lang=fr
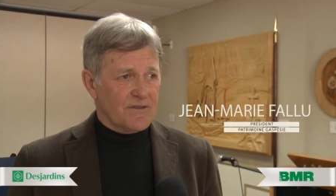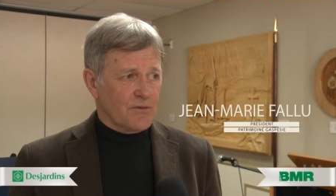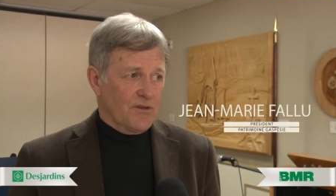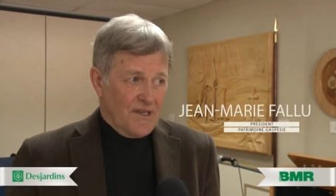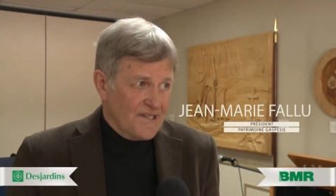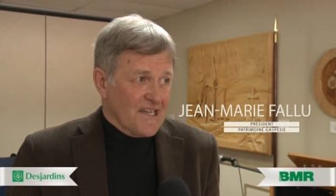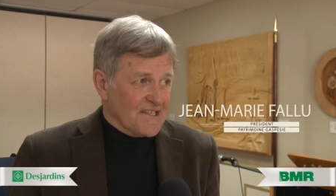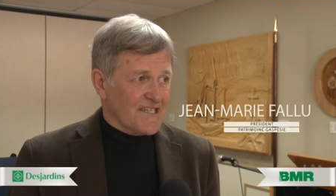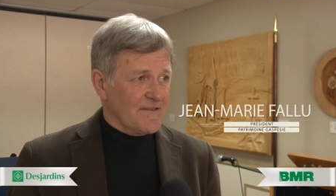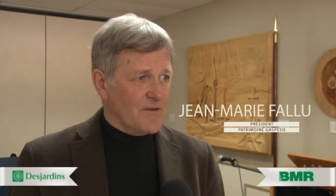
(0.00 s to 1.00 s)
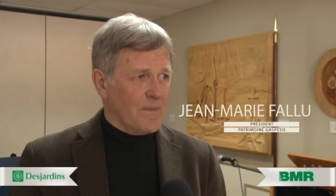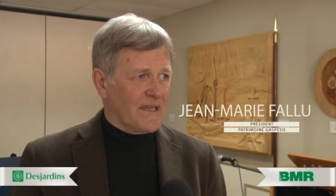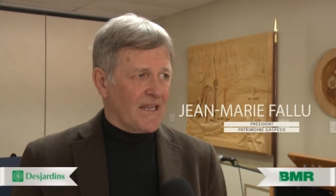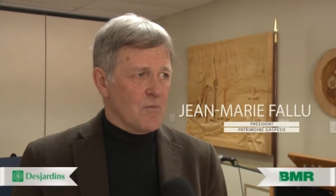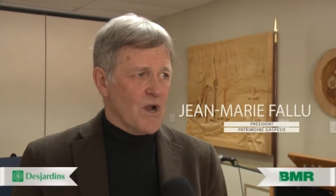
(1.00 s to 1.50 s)
c'est une initiative de
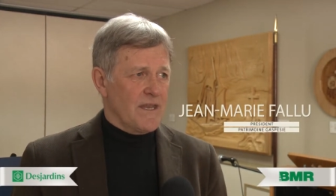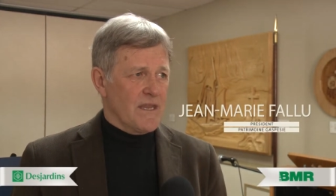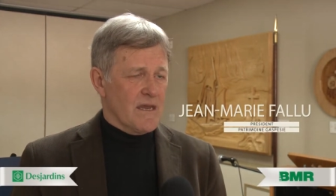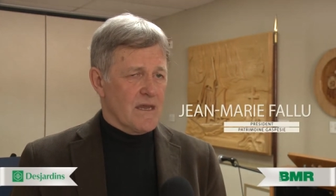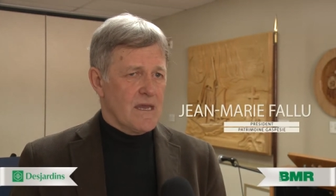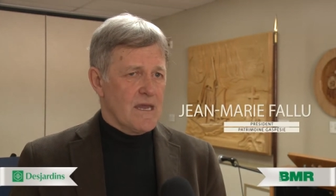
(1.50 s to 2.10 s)
patrimoine euh,